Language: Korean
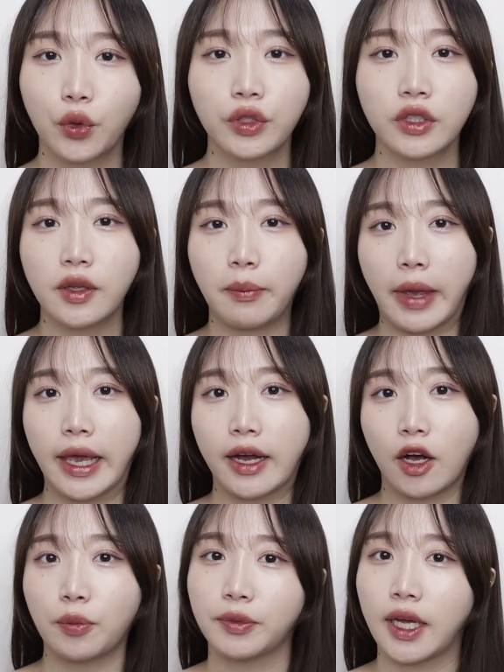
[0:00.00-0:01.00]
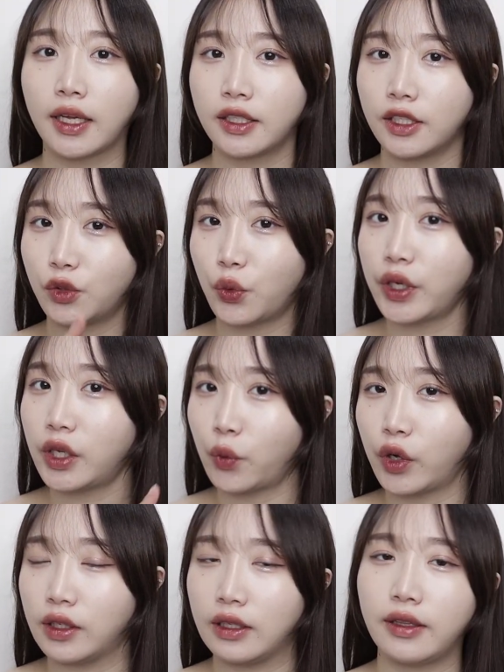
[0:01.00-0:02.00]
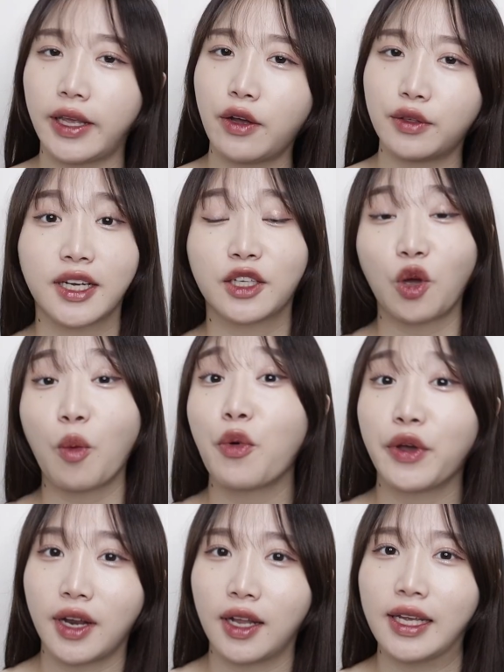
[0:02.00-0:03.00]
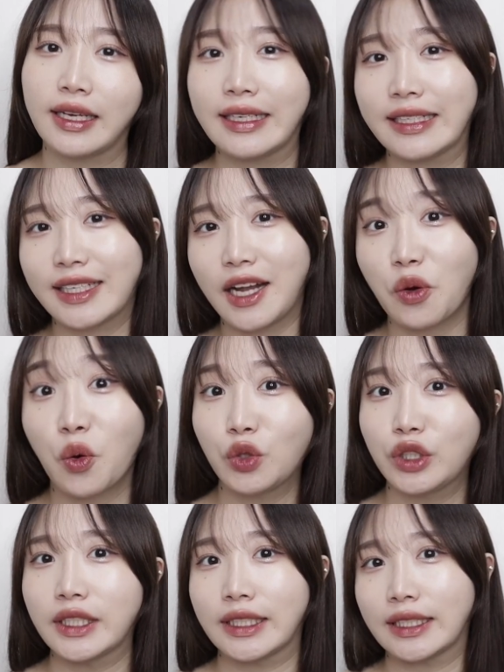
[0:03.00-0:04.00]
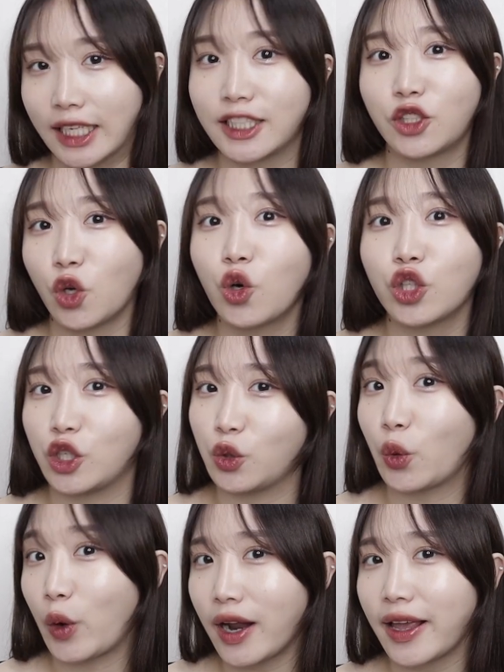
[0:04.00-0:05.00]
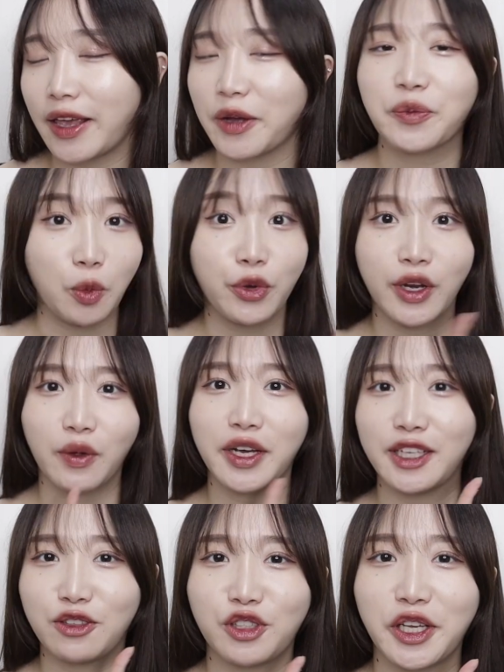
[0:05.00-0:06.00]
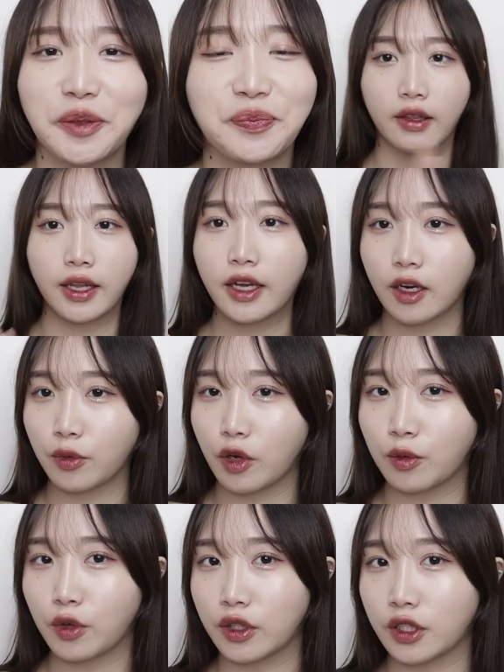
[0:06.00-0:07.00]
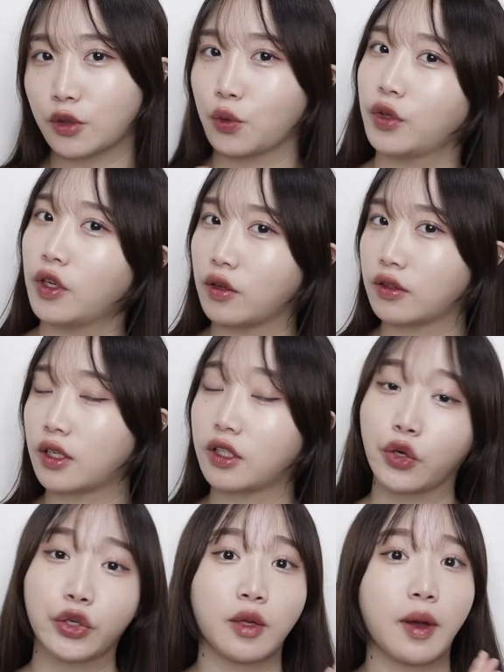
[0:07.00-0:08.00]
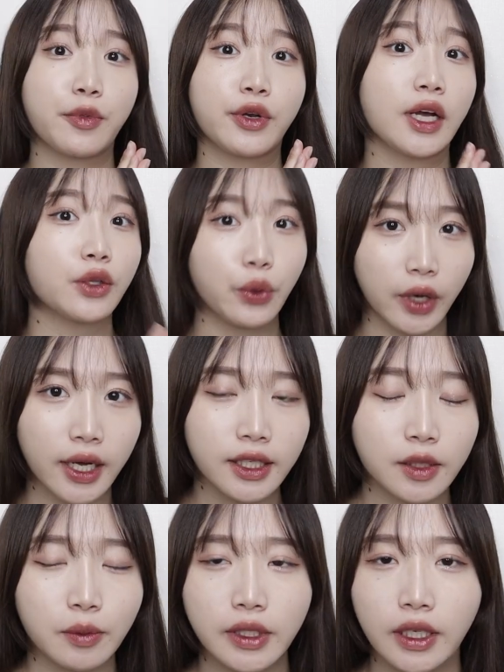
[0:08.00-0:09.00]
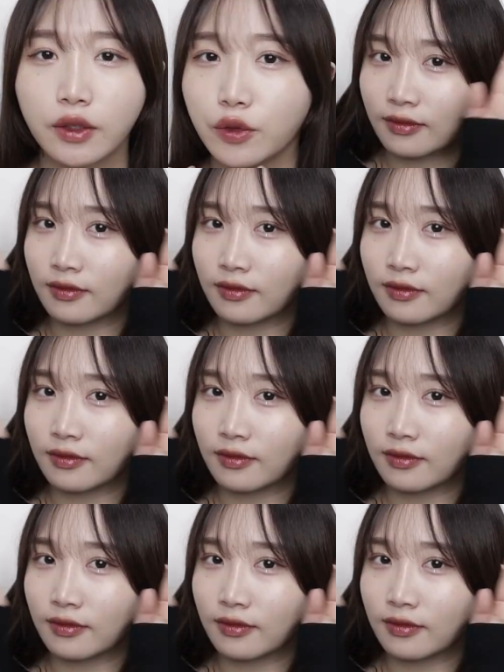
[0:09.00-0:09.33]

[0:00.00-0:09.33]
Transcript: 코드는 메이크업 다시 21인데요. 제가 더보기란에 링크랑 코드 같이 적어드리도록 할게요. 더보기란 확인해주세요. 네 그럼 여러분 어쨌든 오늘 영상은 여기서 마무리하도록 하겠습니다.